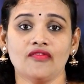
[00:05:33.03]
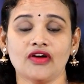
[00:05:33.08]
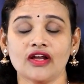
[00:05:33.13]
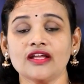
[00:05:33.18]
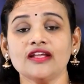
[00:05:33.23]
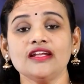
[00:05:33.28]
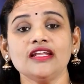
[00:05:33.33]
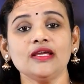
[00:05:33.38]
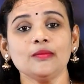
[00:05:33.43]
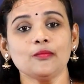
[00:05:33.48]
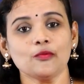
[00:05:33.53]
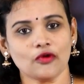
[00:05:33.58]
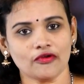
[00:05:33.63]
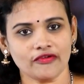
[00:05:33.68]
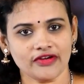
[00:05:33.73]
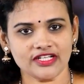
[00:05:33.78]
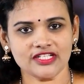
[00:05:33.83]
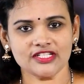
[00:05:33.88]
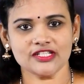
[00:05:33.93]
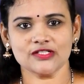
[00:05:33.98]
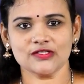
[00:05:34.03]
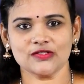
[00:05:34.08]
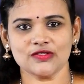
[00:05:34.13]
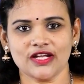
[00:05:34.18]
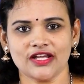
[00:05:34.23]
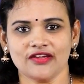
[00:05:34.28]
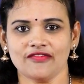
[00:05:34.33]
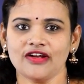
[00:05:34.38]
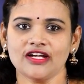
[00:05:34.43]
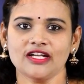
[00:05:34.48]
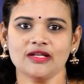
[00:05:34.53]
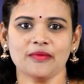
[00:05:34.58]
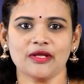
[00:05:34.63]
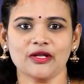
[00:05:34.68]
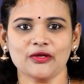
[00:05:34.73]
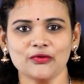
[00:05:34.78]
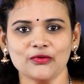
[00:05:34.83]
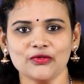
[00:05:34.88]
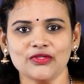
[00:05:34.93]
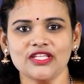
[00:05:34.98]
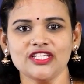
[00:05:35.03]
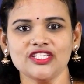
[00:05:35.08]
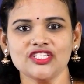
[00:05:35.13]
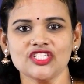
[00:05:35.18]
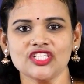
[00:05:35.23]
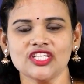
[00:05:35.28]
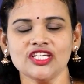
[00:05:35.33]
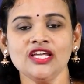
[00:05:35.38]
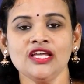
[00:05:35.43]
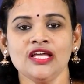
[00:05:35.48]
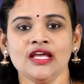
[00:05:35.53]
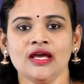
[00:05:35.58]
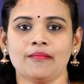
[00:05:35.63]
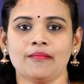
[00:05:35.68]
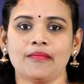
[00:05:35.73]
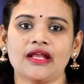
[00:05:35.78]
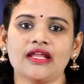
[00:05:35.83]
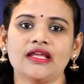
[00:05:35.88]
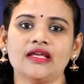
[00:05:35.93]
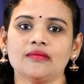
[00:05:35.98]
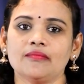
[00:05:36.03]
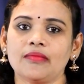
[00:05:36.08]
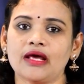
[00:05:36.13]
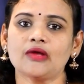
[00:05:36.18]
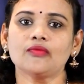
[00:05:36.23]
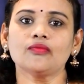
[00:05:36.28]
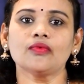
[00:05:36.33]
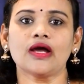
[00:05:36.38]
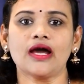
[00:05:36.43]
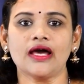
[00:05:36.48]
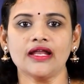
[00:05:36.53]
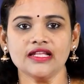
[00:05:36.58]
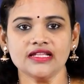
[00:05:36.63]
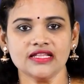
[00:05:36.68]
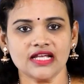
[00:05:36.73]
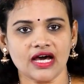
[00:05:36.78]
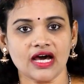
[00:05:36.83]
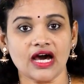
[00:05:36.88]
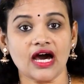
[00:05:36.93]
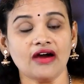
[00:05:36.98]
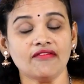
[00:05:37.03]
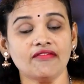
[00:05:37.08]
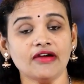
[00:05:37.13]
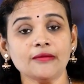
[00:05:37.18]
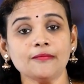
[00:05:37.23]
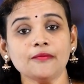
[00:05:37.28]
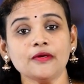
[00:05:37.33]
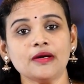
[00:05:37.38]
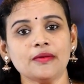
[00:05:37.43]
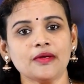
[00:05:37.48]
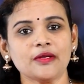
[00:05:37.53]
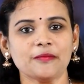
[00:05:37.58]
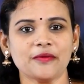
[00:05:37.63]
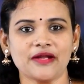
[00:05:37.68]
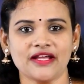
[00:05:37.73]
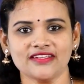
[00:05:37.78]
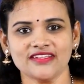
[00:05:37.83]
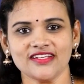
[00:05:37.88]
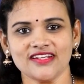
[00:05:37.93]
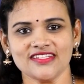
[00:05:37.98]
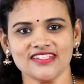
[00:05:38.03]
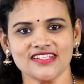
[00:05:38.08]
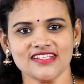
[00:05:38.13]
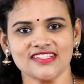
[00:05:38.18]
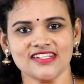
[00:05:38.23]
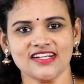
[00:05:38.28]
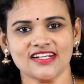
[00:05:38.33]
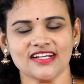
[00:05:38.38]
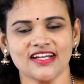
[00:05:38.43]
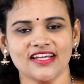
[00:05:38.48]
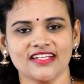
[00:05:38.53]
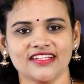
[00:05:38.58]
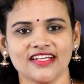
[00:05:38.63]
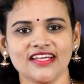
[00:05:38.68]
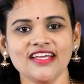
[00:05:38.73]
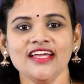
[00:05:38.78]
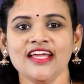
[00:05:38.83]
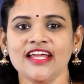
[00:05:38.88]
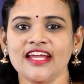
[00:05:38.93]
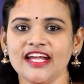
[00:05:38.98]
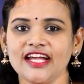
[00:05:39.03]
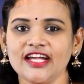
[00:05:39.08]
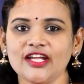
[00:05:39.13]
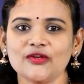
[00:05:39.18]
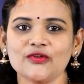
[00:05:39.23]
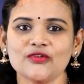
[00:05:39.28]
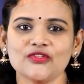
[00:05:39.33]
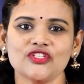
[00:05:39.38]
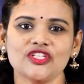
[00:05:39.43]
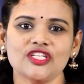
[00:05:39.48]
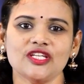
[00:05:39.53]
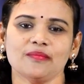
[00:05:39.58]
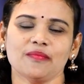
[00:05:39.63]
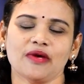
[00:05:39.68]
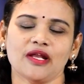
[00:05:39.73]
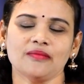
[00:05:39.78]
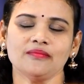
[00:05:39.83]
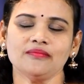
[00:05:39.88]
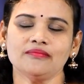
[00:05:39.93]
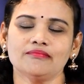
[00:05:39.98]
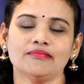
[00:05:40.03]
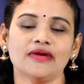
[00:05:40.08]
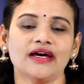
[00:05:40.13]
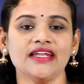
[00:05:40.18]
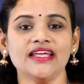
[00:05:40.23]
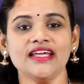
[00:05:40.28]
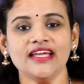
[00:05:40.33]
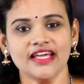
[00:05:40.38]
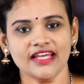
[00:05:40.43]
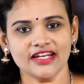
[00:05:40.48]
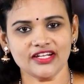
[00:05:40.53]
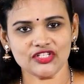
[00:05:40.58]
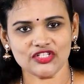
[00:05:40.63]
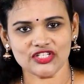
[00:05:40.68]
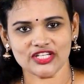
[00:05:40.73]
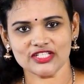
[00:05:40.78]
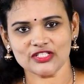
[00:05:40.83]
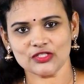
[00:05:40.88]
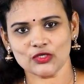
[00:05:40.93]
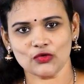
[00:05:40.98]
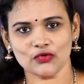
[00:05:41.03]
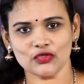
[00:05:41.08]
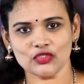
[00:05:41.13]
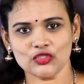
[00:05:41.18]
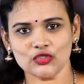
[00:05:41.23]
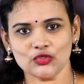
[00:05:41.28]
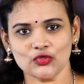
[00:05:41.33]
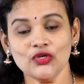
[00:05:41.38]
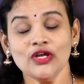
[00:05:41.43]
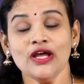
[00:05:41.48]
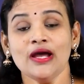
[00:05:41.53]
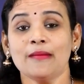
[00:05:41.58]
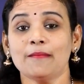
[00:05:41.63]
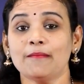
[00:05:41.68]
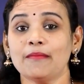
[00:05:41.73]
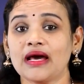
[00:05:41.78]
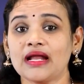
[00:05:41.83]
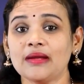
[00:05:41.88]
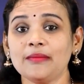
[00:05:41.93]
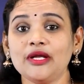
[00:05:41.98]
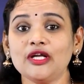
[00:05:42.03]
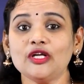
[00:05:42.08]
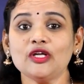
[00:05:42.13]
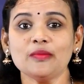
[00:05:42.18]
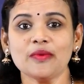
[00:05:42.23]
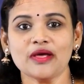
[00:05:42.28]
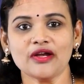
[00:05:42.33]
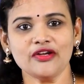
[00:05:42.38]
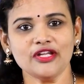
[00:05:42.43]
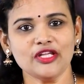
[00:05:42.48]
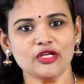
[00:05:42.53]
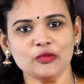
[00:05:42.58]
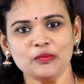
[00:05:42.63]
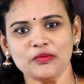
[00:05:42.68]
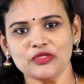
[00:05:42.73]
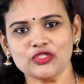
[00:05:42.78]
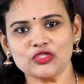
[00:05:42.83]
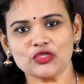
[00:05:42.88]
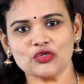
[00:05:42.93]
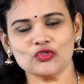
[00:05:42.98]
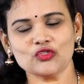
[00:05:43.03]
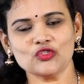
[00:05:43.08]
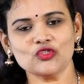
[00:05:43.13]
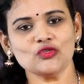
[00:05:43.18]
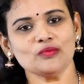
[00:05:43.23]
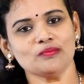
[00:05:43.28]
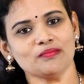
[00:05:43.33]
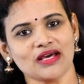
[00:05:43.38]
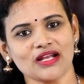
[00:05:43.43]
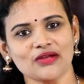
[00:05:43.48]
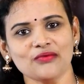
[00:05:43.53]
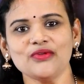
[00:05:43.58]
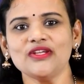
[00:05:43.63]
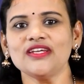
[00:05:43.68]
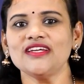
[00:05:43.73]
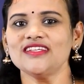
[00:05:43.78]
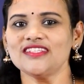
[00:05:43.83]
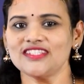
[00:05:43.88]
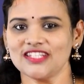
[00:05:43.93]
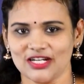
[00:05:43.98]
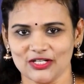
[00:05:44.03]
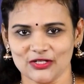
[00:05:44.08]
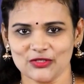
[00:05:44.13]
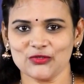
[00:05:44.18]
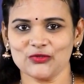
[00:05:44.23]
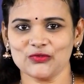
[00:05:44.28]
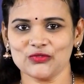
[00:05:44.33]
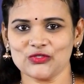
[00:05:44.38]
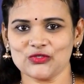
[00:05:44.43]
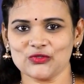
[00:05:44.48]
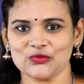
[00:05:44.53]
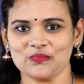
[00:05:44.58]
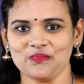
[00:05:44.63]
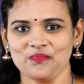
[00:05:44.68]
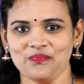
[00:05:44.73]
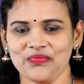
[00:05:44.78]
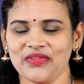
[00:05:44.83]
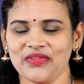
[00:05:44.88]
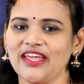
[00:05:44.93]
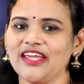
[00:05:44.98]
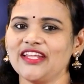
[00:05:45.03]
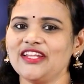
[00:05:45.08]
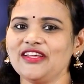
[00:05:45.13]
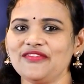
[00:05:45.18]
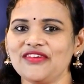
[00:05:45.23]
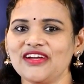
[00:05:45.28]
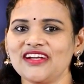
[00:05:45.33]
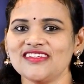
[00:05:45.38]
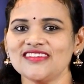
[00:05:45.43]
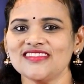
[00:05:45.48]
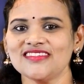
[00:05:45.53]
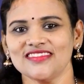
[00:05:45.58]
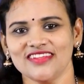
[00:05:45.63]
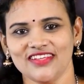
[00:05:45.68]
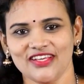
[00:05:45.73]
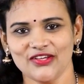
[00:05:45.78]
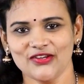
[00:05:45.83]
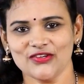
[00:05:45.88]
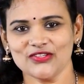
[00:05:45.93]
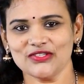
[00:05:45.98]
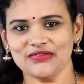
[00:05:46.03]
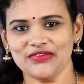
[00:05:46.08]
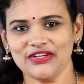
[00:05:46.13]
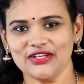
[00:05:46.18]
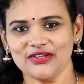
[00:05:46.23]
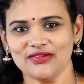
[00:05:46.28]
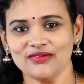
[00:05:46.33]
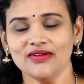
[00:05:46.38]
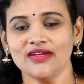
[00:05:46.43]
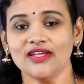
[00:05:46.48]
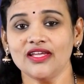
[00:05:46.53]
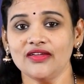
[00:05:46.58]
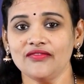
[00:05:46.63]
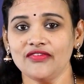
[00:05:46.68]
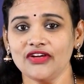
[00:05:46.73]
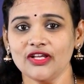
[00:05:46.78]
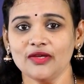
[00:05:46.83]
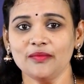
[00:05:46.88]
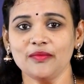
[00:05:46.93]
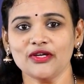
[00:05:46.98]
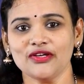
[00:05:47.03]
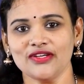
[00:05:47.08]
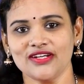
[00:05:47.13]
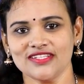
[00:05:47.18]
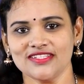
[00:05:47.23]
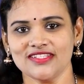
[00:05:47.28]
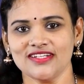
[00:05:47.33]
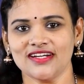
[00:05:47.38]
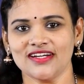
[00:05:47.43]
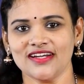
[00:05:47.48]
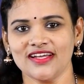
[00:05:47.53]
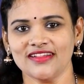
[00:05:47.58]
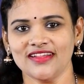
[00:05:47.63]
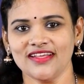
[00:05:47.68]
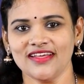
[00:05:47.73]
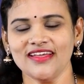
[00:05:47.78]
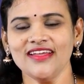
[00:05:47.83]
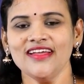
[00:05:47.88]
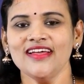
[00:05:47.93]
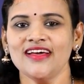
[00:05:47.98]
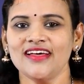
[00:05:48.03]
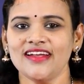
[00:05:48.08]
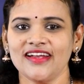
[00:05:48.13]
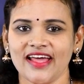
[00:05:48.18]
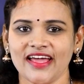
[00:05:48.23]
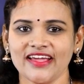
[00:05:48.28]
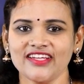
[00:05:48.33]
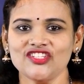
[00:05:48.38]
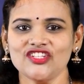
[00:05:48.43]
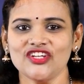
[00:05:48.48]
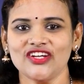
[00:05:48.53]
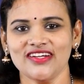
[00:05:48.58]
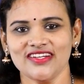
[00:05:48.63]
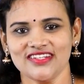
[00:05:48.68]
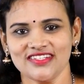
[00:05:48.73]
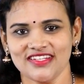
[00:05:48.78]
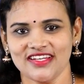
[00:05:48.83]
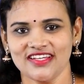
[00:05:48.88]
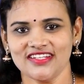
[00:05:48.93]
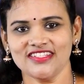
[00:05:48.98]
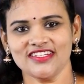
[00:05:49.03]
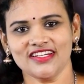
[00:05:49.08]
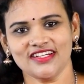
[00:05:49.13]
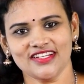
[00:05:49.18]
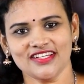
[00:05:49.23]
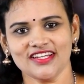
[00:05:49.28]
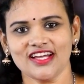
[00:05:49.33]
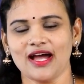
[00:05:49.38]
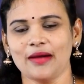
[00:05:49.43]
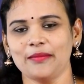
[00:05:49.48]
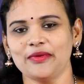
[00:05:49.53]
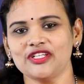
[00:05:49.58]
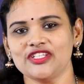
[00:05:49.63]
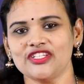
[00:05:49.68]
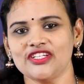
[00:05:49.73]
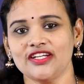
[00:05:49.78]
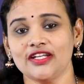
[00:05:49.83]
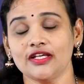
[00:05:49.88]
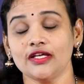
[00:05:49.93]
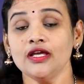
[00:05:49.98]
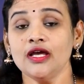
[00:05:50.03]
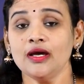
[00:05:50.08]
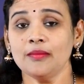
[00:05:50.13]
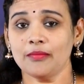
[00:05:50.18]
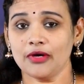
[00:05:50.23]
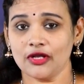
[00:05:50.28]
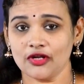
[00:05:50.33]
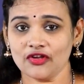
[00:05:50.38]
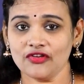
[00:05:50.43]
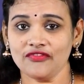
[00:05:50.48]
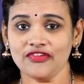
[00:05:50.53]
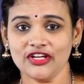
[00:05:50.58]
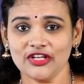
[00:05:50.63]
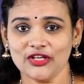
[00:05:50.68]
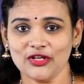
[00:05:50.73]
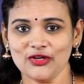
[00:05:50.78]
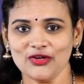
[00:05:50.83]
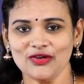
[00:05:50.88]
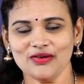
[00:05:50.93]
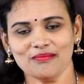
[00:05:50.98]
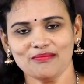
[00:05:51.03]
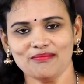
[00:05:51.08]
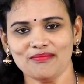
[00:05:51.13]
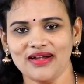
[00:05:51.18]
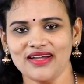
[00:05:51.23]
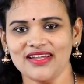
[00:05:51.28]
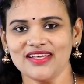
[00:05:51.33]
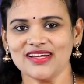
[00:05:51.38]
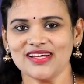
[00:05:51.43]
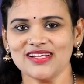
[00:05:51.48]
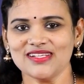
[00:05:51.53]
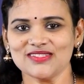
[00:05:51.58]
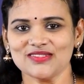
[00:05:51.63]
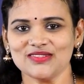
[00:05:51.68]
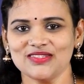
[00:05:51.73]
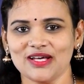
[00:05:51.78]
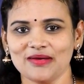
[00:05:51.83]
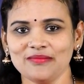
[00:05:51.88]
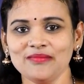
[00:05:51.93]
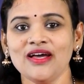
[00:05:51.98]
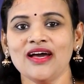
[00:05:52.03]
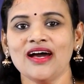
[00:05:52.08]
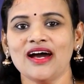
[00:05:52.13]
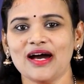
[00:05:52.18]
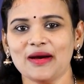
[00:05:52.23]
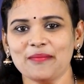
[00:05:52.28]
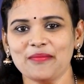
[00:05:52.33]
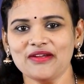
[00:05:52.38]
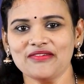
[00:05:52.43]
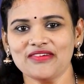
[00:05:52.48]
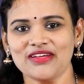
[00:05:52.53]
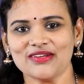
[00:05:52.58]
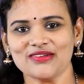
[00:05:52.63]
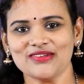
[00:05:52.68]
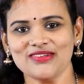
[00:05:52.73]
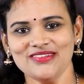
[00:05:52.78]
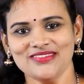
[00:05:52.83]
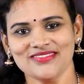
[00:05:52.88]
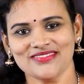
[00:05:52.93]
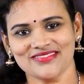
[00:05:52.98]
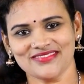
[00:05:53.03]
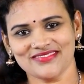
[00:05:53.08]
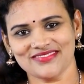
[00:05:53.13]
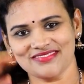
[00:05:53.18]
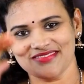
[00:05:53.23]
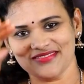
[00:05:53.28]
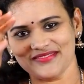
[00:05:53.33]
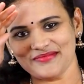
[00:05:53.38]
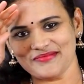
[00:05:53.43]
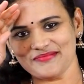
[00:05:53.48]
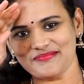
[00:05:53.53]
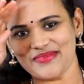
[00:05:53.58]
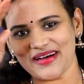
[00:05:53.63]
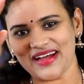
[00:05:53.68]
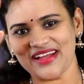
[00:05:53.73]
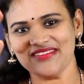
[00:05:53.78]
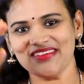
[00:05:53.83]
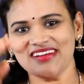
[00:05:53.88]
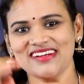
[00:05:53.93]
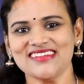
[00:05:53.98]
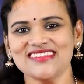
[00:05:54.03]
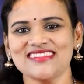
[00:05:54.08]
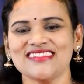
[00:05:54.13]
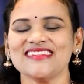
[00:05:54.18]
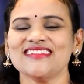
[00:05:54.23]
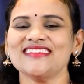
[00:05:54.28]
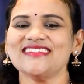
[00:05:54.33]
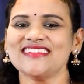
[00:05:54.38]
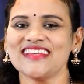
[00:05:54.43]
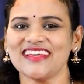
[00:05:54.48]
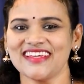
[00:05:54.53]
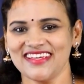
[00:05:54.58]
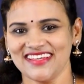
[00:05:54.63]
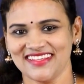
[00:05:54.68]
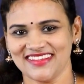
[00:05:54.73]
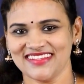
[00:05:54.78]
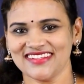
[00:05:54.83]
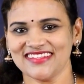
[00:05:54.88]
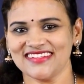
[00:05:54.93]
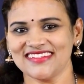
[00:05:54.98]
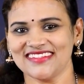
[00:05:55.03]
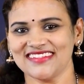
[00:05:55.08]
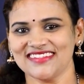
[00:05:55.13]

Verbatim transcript: వర్క్ని ప్రొవైడ్ చేస్తున్నాయి వాటిని మనం గుర్తించి మరి మనం కానీ దా ఆ వైపుగా మనం ప్రయత్నాలు చేసినట్లయితే ఇంటి నుంచి మనం మనీ ఎర్న్ చేసుకోవచ్చు మనమేంటో మనం నిరూపించుకోవచ్చు మన ఉనికి చాటుకోవచ్చు ఇది ఫ్రెండ్స్ ఈరోజు వీడియో ఈ వీడియో మీకు నచ్చినట్లయితే లైక్ చేయండి షేర్ చేయండి కామెంట్ చేయండి మరొక వీడియోలో మళ్ళీ కలుసుకుందాం అప్పటి వరకు బాయ్ ఫ్రెండ్స్ జై హింద్